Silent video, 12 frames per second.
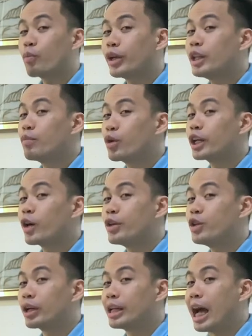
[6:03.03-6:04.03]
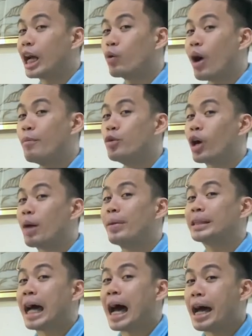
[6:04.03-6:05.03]
pwede mo rin gawin yung ginagawa mo nung
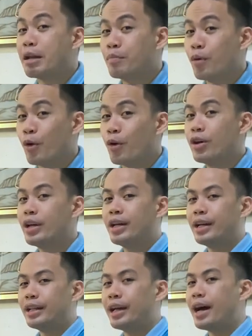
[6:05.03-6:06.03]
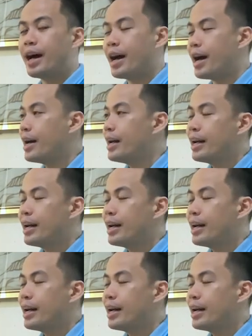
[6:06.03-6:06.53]
kabataan mo na